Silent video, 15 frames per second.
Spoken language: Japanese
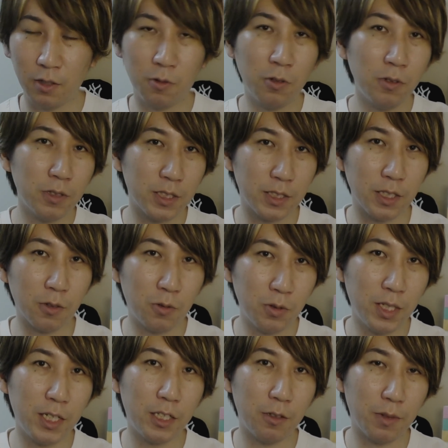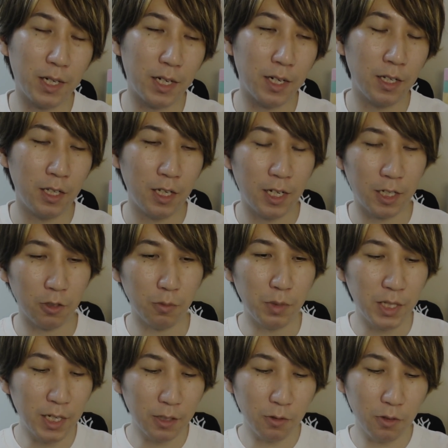これをですね、古代には、あの、
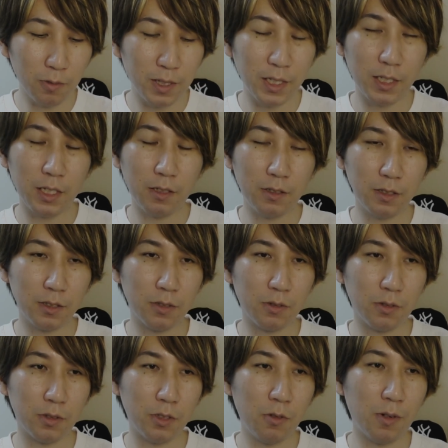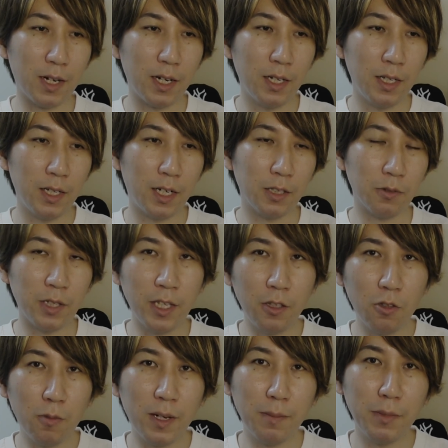ミカと呼ばれている、その、要は、あの、
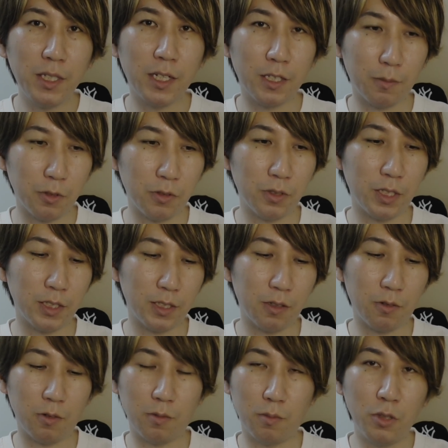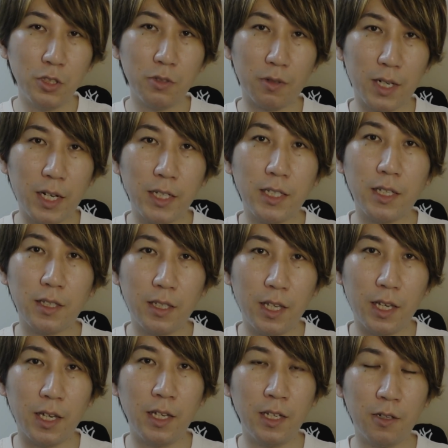粘土板みたいなものにですね、こう、文字を書いていっ
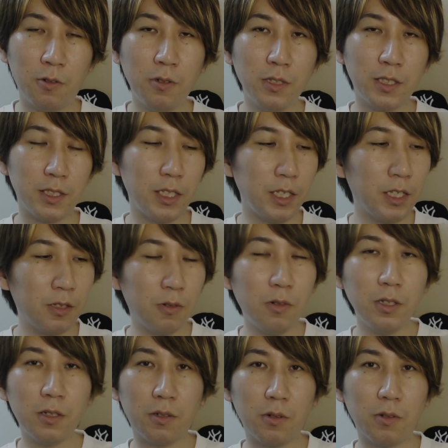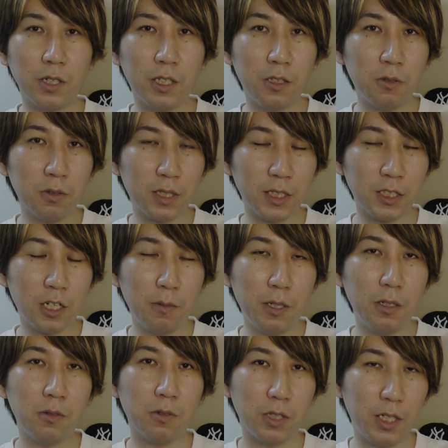て、これをですね、一個一個力道を確かめ
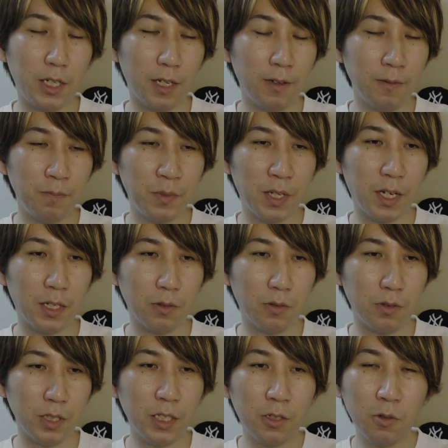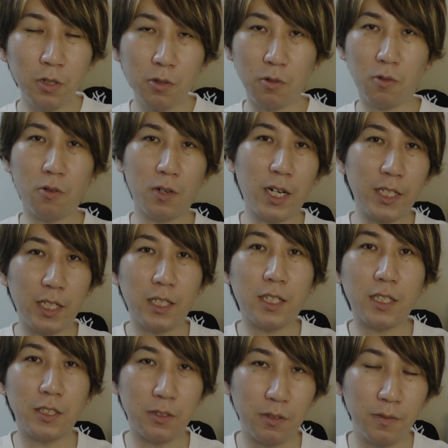るのに、あの、一個一個こう書いていっ
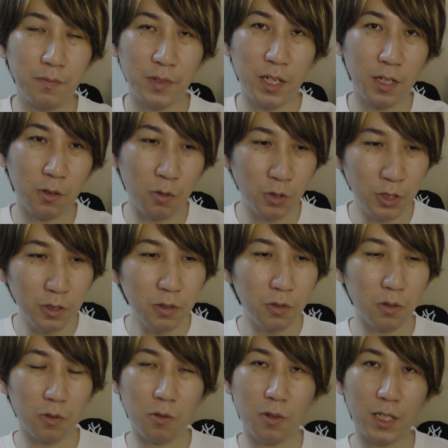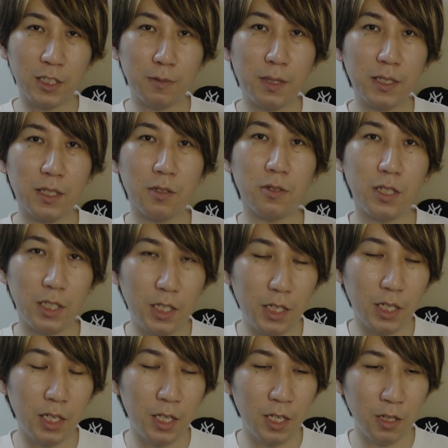たんですよ。だから50個こう集まった時
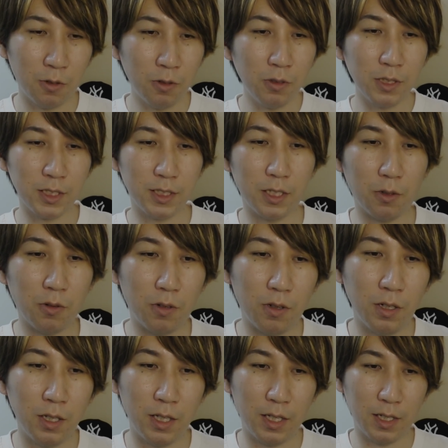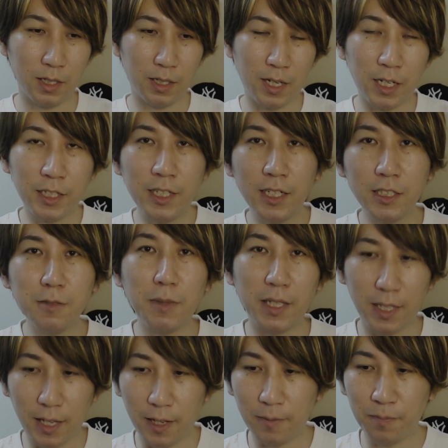に、これをですね、こう、かき集め
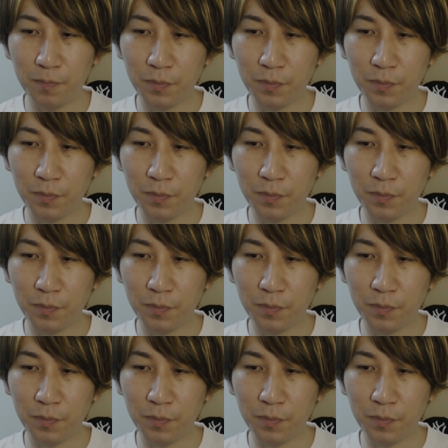て、